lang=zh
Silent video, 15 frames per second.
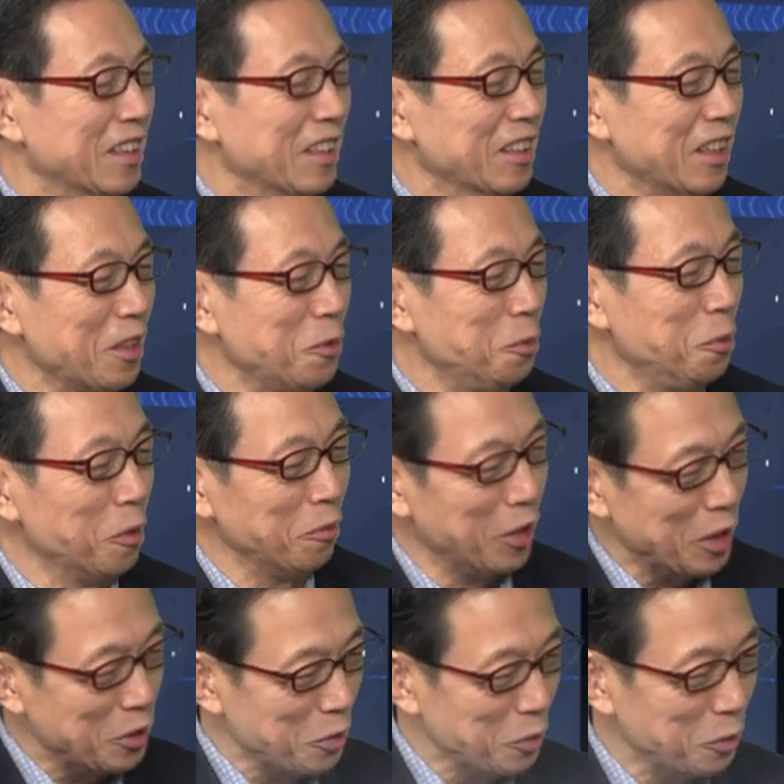他去了非
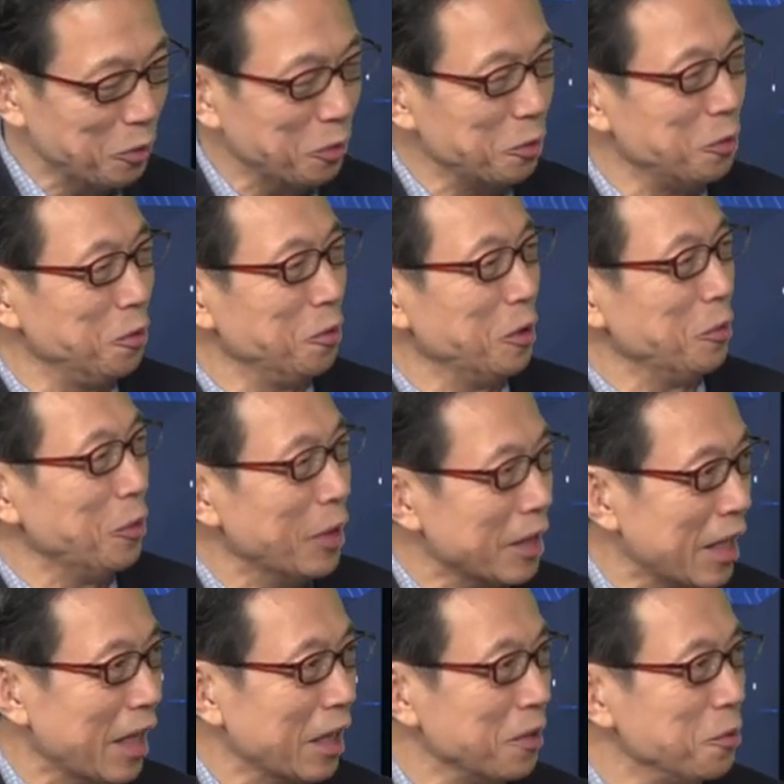洲，去了越
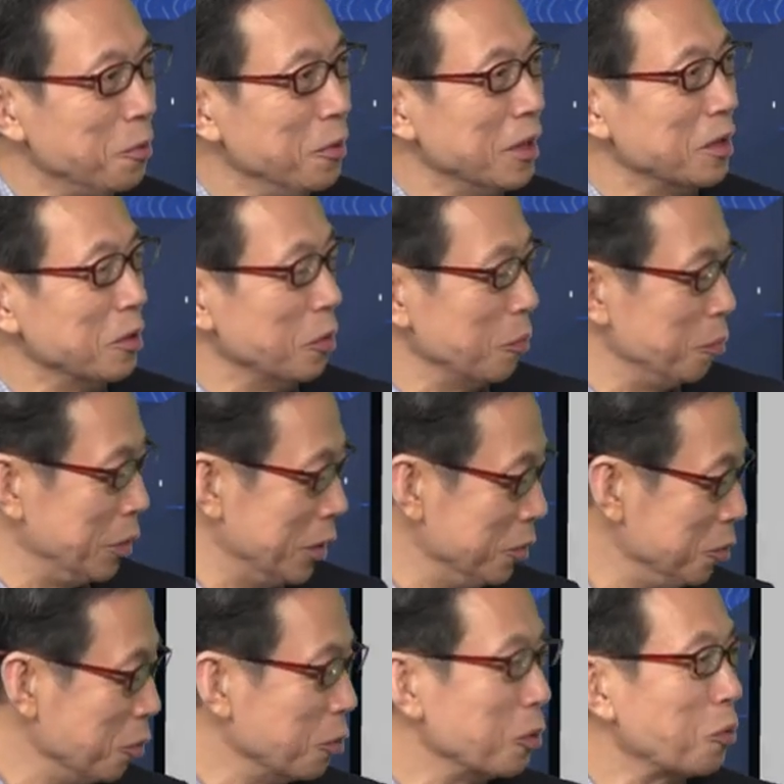南，去了这种贫
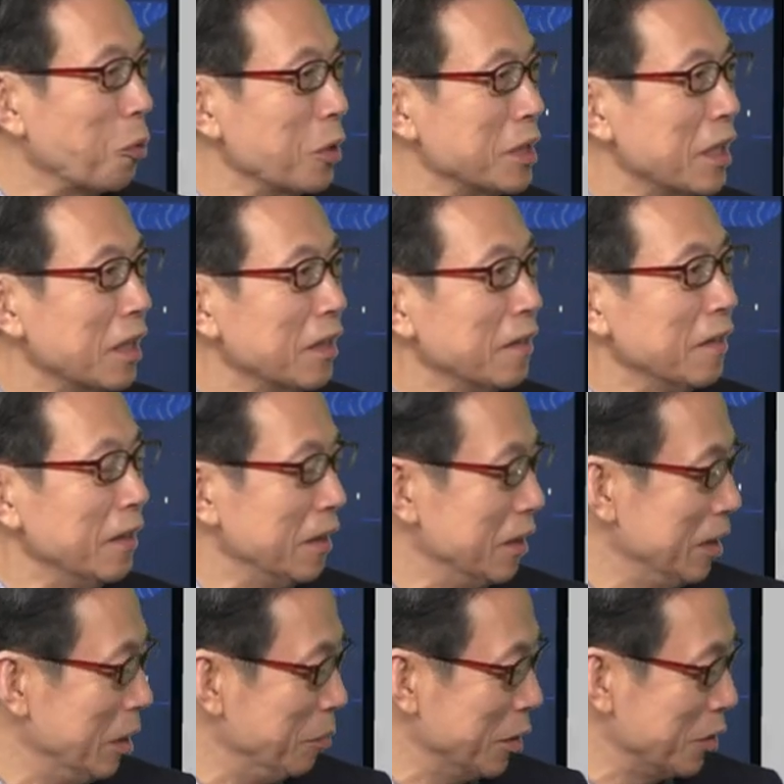穷的国家，哎，
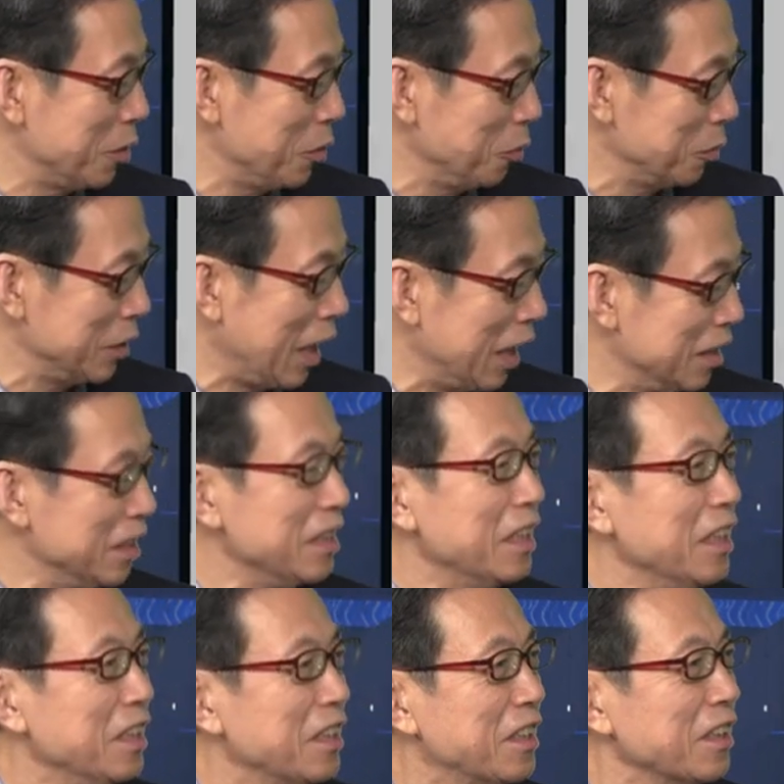那边受压抑的
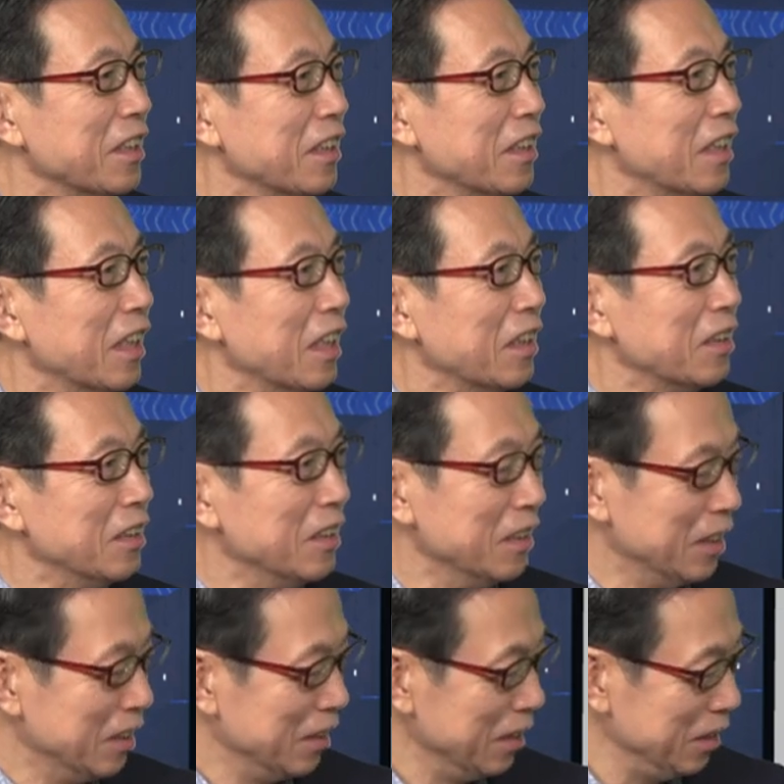一个啊，
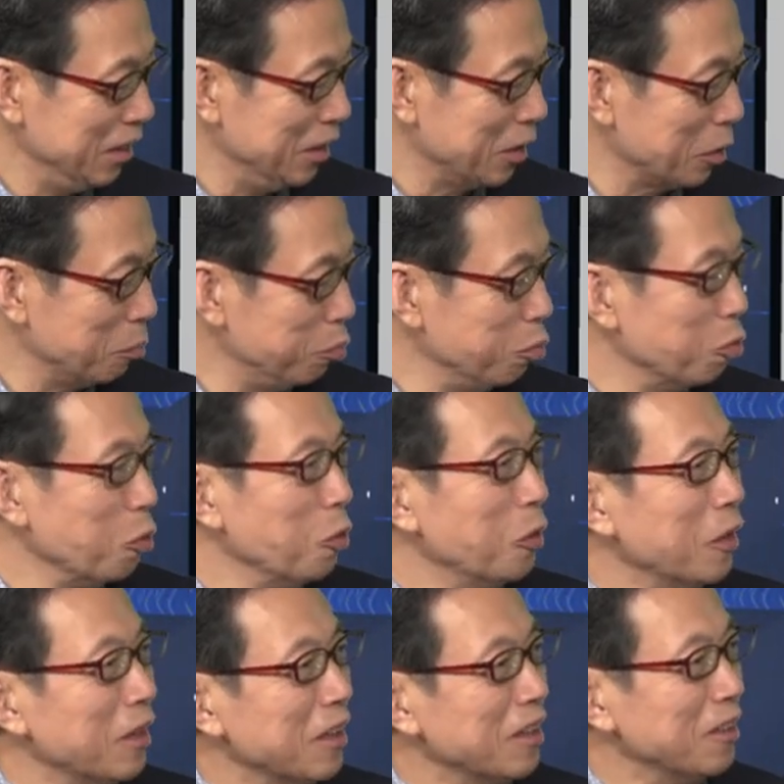一个部
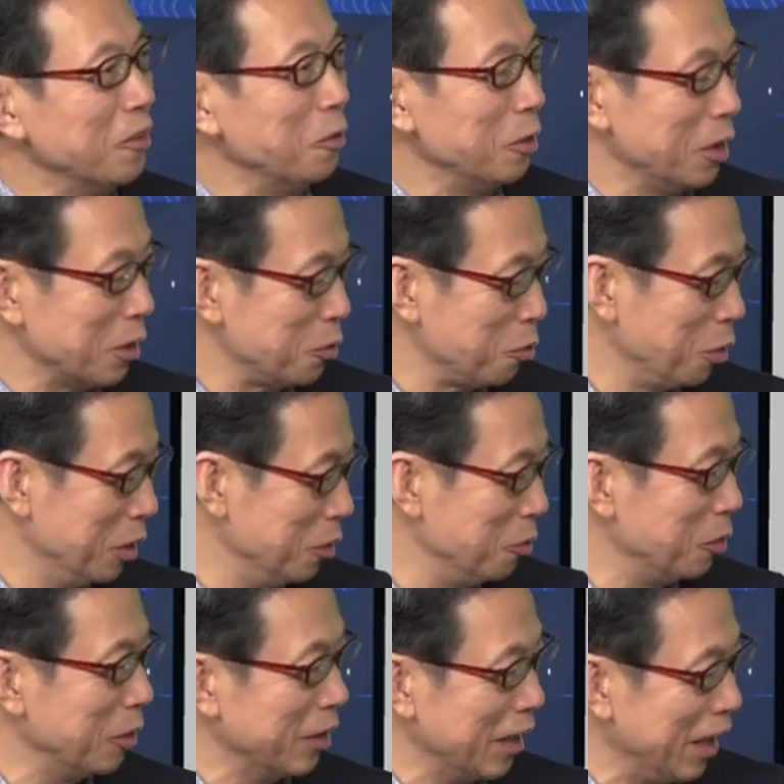落或这个村
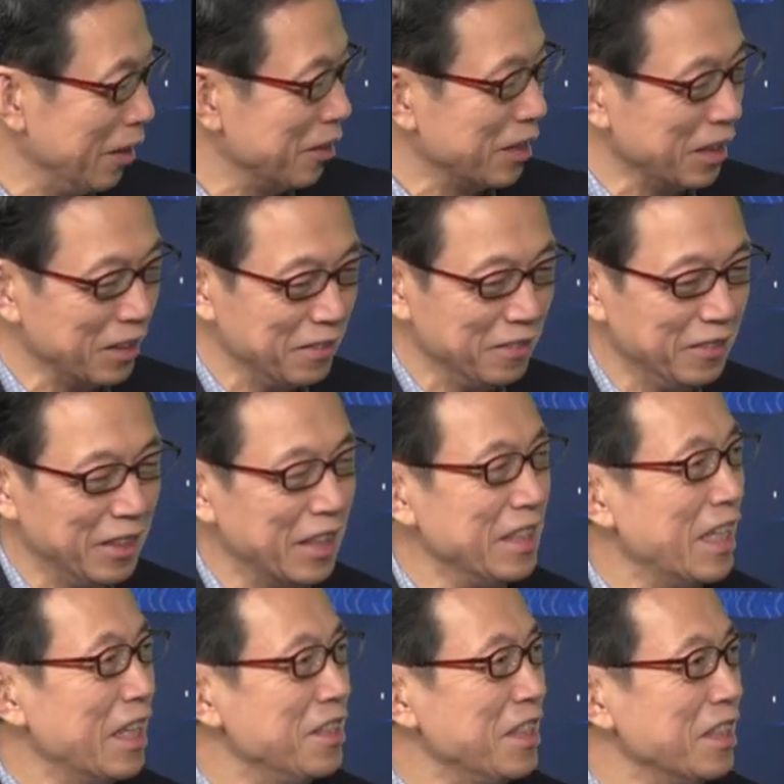落，还有一个一个
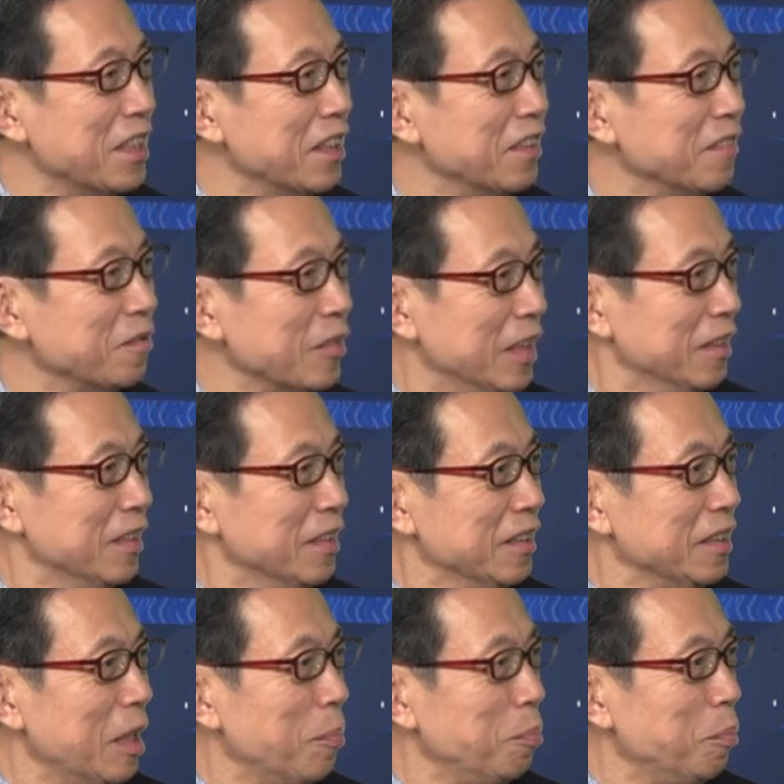年轻人，
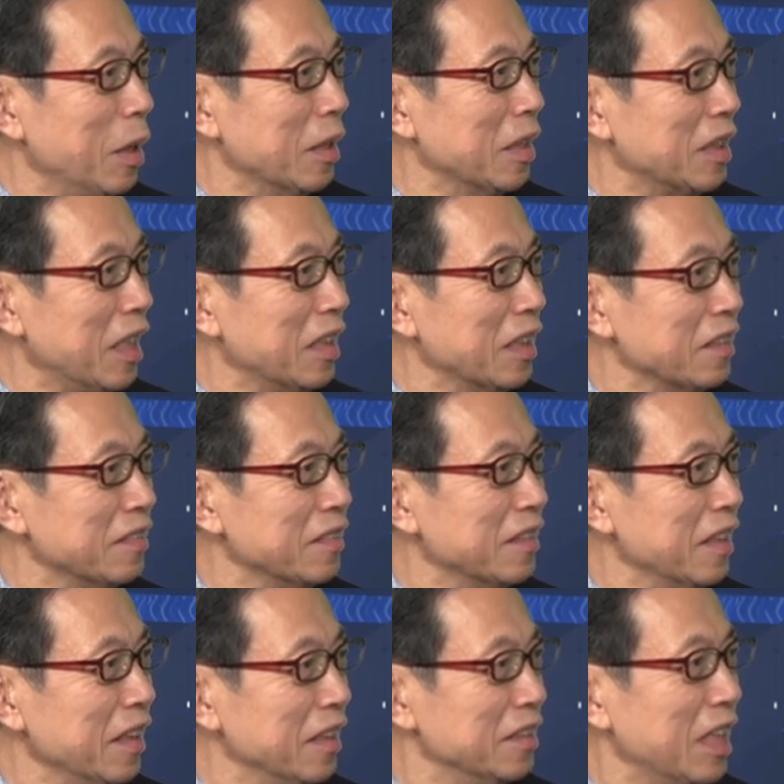他帮了他的
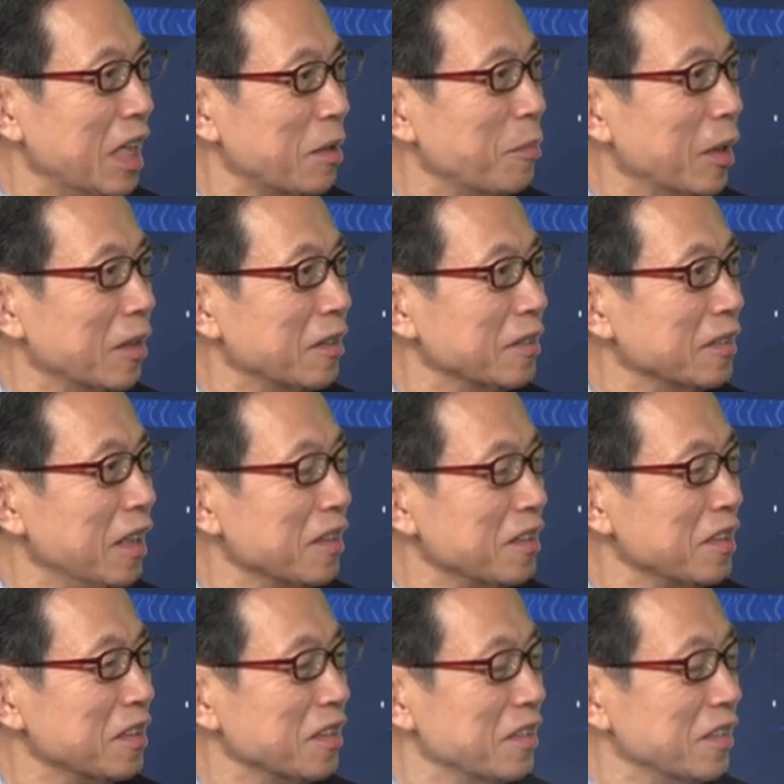很大的忙，他
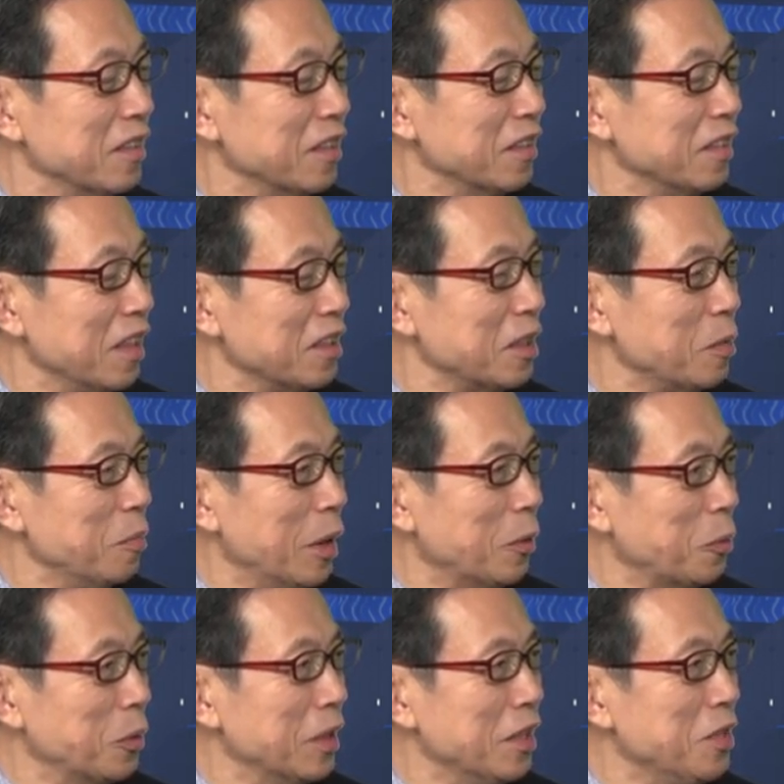是他是一个美
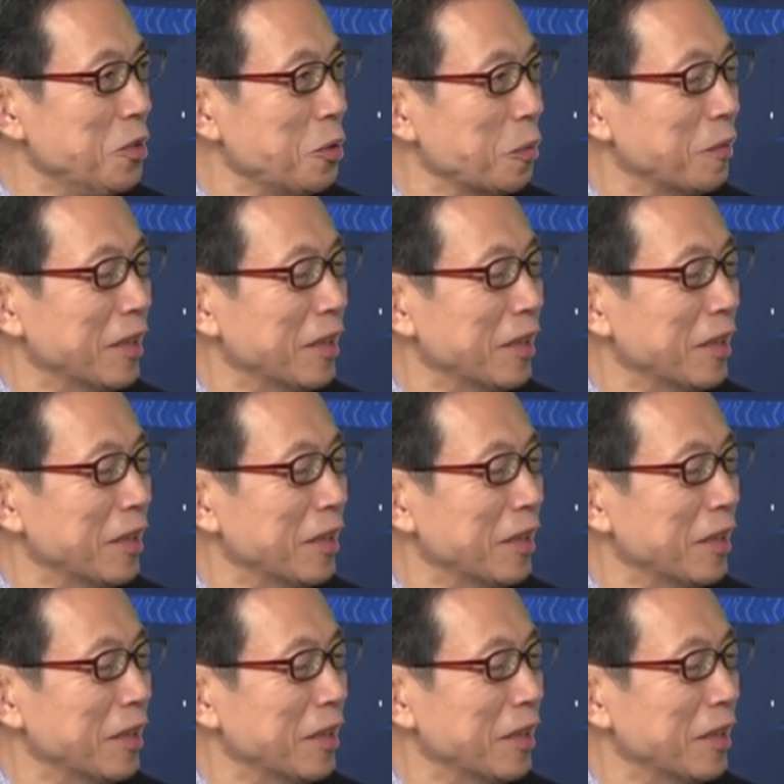国的英雄嘛，